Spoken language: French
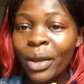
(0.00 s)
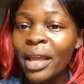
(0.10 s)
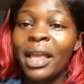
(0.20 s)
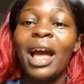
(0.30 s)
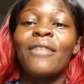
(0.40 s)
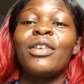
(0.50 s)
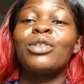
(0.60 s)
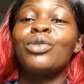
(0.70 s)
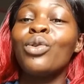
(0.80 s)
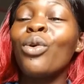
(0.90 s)
Et avec
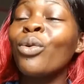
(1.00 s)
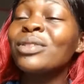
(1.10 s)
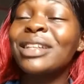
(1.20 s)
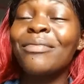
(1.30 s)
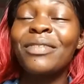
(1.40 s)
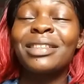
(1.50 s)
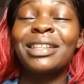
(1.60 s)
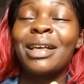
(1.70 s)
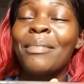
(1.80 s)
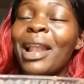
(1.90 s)
l'eau, ça, ça,
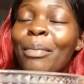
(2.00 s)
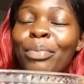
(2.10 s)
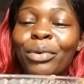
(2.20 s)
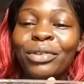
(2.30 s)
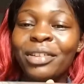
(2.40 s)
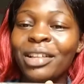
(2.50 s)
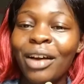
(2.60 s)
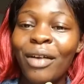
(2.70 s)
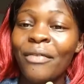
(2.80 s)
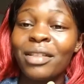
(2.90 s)
ça, met la pureté
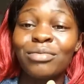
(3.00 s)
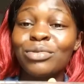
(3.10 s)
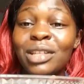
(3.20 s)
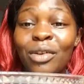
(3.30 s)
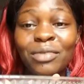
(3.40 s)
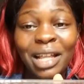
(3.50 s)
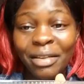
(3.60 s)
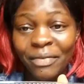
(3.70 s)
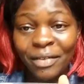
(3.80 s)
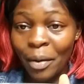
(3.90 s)
dans en fait tout ce que vous allez
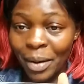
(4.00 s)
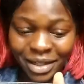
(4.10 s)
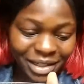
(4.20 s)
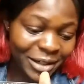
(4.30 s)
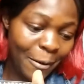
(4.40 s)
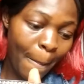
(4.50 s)
faire va marcher.